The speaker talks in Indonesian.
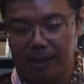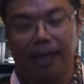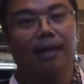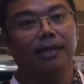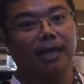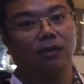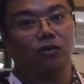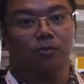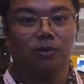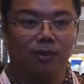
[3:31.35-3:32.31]
ya, dia
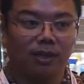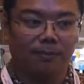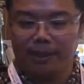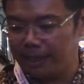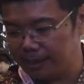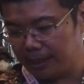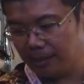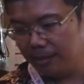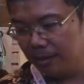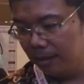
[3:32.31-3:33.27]
nutup swing tapi geser.